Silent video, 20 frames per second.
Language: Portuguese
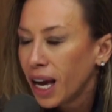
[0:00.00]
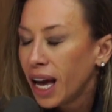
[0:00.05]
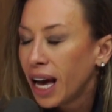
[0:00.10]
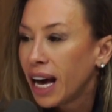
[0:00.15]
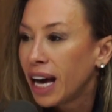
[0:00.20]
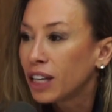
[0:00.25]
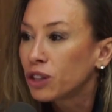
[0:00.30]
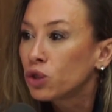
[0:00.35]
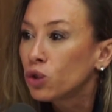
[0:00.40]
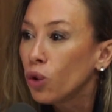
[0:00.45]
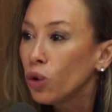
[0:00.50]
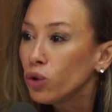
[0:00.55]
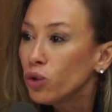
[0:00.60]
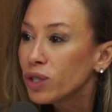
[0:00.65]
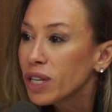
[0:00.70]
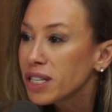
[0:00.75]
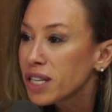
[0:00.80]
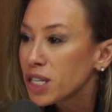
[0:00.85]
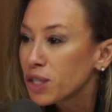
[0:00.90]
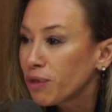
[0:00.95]
ah, todos
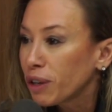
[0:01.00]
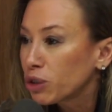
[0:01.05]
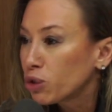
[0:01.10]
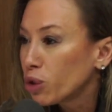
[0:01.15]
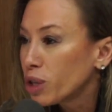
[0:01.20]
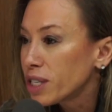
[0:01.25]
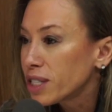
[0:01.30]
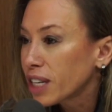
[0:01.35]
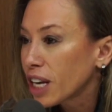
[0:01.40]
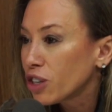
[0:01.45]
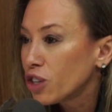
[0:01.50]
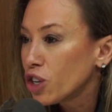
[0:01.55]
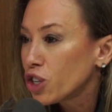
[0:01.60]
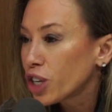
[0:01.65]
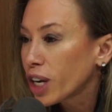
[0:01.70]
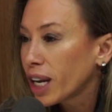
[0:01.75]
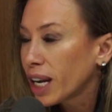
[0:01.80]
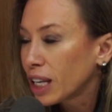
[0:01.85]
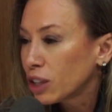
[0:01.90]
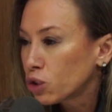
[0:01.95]
esses fatores que a gente
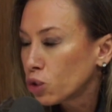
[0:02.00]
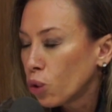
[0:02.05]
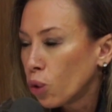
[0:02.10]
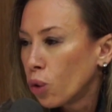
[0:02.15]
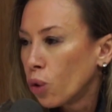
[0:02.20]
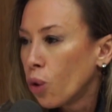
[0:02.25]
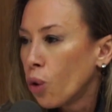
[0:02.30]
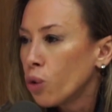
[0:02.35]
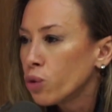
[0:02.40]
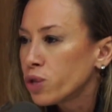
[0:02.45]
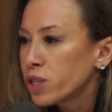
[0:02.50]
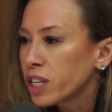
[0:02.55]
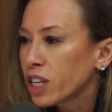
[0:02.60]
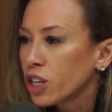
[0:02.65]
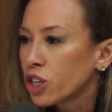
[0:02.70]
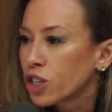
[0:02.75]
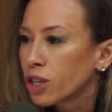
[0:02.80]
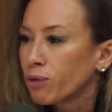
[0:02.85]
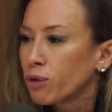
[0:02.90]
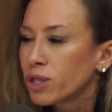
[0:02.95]
relatou, ou
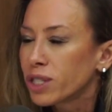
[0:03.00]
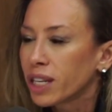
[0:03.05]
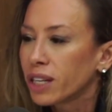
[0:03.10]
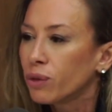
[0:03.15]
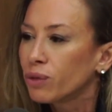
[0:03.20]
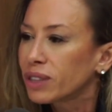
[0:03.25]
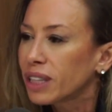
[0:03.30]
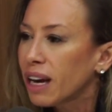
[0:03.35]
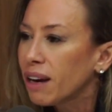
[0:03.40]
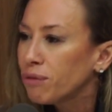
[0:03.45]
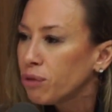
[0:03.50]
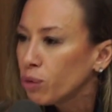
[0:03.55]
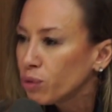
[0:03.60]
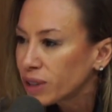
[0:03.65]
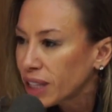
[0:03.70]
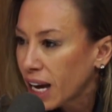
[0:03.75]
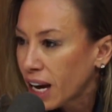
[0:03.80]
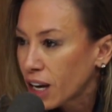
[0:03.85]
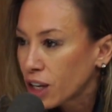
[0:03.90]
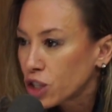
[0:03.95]
seja, você não tá à
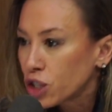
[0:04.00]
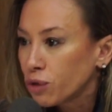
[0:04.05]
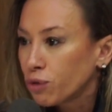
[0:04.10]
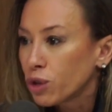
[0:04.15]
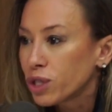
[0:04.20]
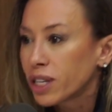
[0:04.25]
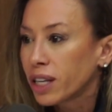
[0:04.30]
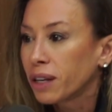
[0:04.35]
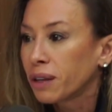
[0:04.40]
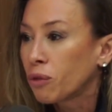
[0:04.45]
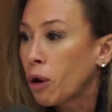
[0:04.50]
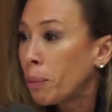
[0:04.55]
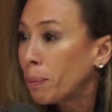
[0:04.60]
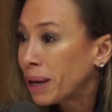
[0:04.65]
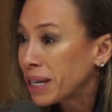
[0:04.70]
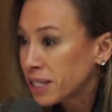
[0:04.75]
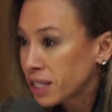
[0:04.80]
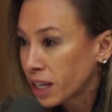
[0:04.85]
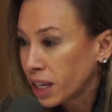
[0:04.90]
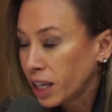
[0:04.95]
vontade você, com a
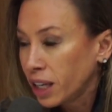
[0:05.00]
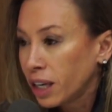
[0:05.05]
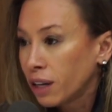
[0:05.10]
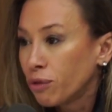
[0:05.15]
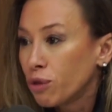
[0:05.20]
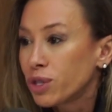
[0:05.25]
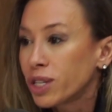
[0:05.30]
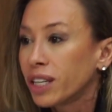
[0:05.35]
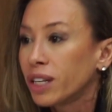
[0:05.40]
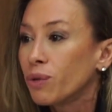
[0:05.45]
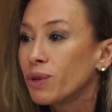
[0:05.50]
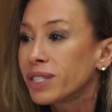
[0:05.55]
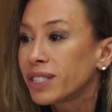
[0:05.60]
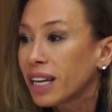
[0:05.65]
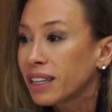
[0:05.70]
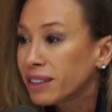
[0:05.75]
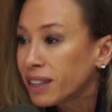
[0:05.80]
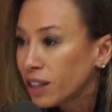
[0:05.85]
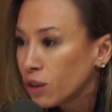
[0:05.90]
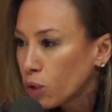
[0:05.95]
parceria, você não está
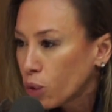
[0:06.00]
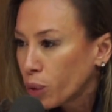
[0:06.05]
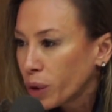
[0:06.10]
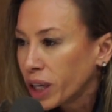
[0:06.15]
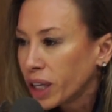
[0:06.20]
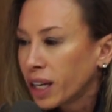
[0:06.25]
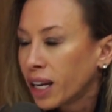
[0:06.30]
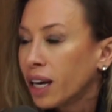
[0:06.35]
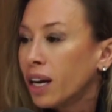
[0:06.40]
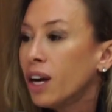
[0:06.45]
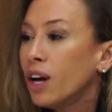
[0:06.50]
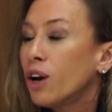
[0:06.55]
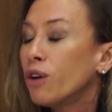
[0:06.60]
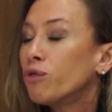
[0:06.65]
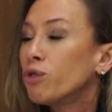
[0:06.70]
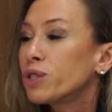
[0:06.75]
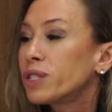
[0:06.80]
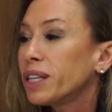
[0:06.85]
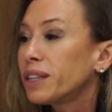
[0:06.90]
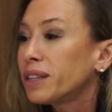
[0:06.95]
tranquila,
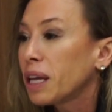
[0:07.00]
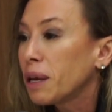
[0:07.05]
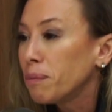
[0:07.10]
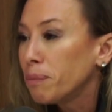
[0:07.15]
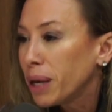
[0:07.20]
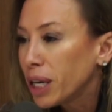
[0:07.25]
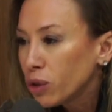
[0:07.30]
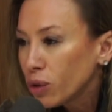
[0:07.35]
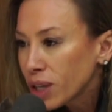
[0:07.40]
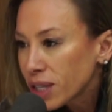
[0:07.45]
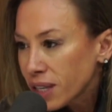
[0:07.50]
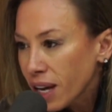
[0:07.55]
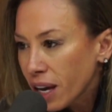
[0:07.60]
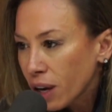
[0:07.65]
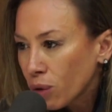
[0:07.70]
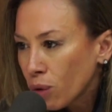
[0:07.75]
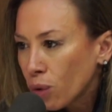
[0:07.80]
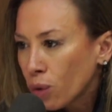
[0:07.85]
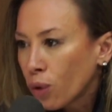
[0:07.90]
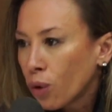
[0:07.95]
você tem medo que saia
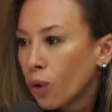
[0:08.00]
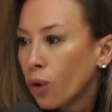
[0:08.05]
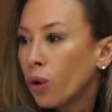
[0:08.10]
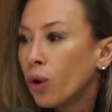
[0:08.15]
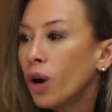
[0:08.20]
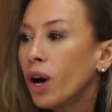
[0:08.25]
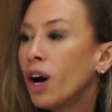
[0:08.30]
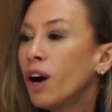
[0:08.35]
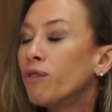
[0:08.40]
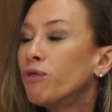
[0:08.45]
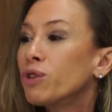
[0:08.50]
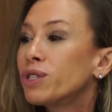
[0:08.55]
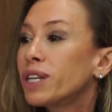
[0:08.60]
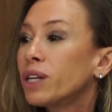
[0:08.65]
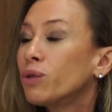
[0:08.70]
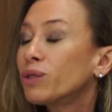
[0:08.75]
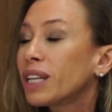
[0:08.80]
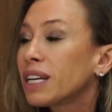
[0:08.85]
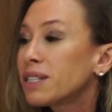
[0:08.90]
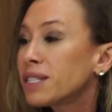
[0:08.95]
cocô, você não
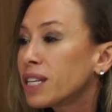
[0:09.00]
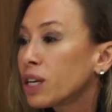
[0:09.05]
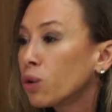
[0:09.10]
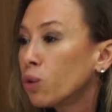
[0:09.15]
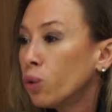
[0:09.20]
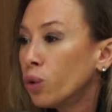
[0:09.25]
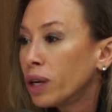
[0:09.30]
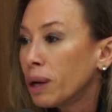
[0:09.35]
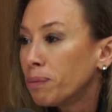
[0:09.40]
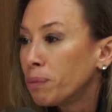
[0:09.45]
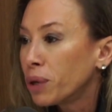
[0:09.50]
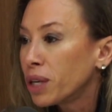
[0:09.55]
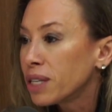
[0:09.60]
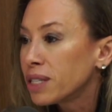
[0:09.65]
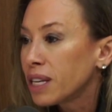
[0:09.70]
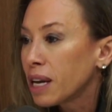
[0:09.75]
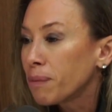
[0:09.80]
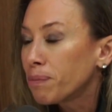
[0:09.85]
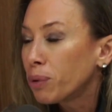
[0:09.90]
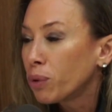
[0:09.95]
tá segura, por
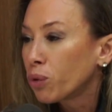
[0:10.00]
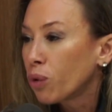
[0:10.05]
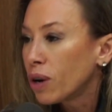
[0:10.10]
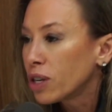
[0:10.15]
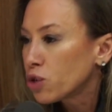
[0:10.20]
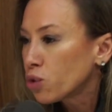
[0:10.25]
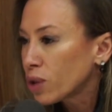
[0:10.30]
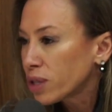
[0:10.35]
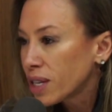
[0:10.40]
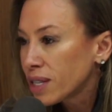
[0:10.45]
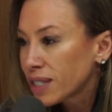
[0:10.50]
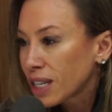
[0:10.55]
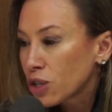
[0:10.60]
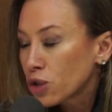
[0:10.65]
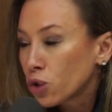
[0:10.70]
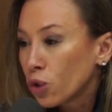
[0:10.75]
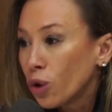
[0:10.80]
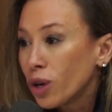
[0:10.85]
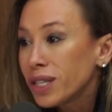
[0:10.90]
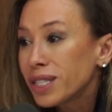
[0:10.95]
exemplo, com as suas
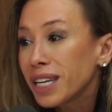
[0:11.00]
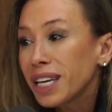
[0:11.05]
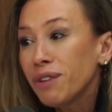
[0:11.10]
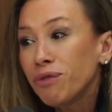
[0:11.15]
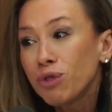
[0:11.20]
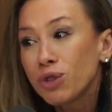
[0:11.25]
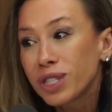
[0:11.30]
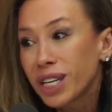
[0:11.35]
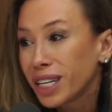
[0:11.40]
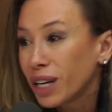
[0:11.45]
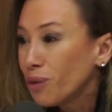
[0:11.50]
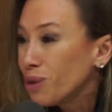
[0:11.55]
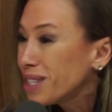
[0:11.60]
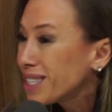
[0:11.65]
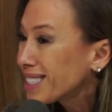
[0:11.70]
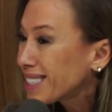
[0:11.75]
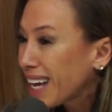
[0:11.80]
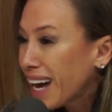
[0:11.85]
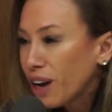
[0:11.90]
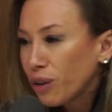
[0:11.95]
sensações e você não
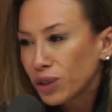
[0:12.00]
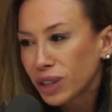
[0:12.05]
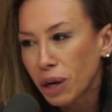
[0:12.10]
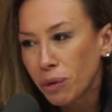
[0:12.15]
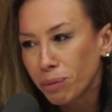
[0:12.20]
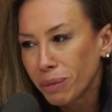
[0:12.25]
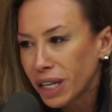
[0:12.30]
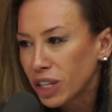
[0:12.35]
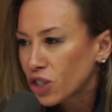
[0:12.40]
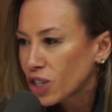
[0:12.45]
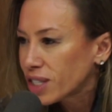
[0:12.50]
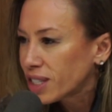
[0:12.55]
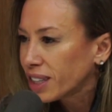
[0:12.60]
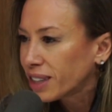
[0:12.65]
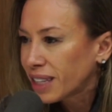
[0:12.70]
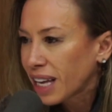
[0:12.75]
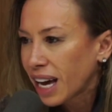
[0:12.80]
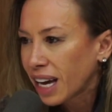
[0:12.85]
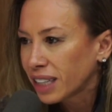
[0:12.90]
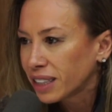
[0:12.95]
está altamente
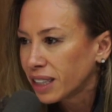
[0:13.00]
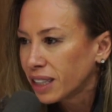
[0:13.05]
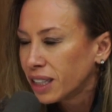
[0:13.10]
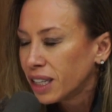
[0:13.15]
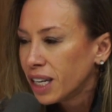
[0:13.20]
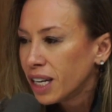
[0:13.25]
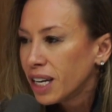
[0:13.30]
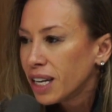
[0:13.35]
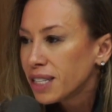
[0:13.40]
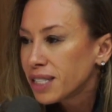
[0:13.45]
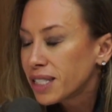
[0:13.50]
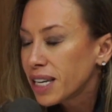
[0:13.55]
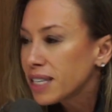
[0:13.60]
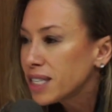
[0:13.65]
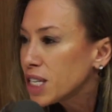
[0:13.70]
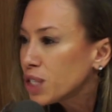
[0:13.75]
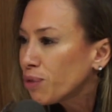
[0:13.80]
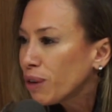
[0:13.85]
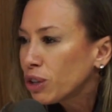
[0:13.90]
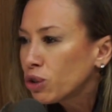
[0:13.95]
excitada, se
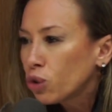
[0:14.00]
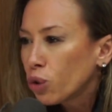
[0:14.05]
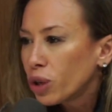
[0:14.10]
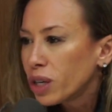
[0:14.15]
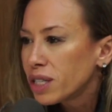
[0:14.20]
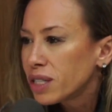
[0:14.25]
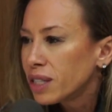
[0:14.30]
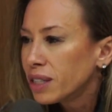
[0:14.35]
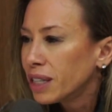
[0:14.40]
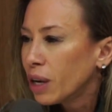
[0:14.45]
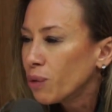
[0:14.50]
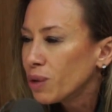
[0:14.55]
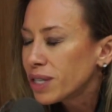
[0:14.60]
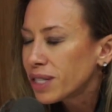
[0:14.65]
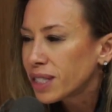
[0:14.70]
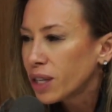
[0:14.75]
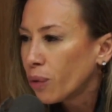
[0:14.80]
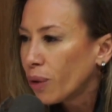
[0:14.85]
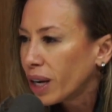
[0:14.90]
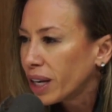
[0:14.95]
esses fatores não
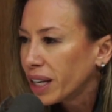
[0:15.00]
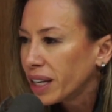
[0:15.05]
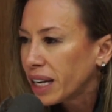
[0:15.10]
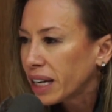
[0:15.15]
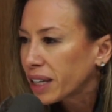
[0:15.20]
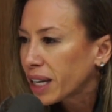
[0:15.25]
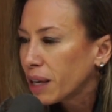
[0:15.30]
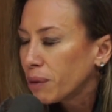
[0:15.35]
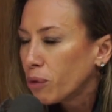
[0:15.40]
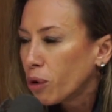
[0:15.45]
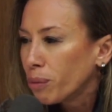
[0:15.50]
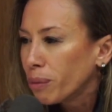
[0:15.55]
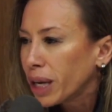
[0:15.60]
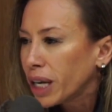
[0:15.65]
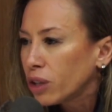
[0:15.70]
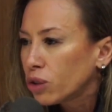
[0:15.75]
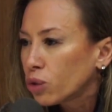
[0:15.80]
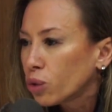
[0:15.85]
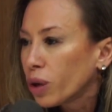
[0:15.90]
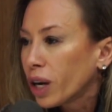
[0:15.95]
estão ali naquele
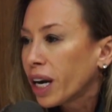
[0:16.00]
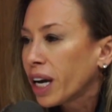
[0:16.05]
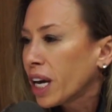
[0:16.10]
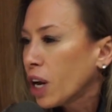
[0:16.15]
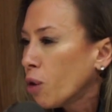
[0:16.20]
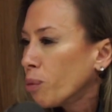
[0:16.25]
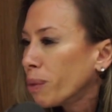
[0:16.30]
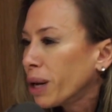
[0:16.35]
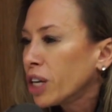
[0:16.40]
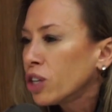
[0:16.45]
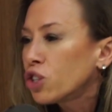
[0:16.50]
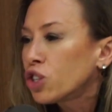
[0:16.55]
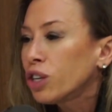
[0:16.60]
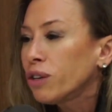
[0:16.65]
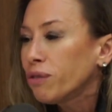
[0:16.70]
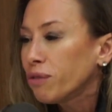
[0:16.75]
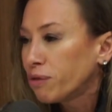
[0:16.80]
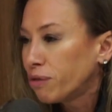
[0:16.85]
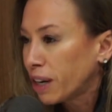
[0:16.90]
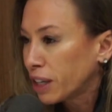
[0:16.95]
momento, realmente
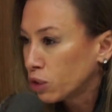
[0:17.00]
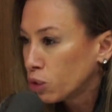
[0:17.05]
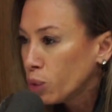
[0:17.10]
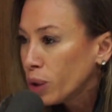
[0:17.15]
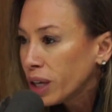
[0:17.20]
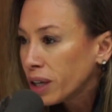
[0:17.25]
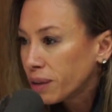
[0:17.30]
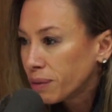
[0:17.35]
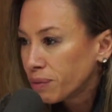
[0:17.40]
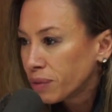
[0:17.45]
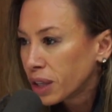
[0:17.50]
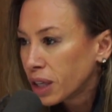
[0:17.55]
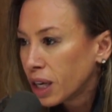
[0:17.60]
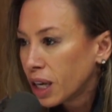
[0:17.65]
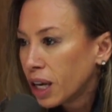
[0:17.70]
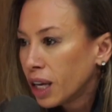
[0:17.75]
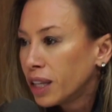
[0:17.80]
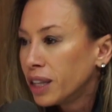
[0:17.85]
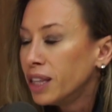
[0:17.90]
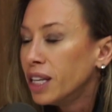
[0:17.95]
vai doer
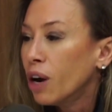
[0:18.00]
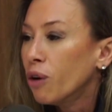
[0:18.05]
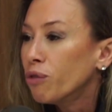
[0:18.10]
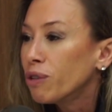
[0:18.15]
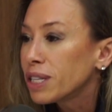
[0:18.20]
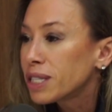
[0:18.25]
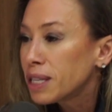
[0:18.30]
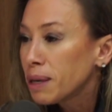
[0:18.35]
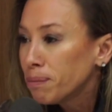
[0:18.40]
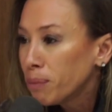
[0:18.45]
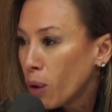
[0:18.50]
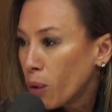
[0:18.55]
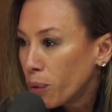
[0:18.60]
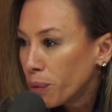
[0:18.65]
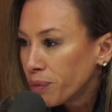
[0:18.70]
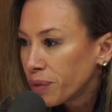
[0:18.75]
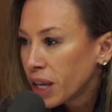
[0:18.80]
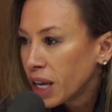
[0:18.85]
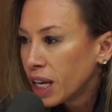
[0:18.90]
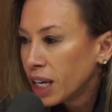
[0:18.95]
não vai ser uhum. bom
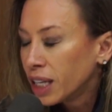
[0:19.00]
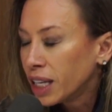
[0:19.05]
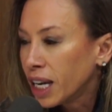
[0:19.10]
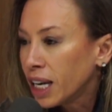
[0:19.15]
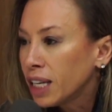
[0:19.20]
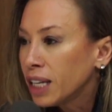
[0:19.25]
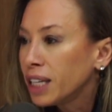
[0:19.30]
né?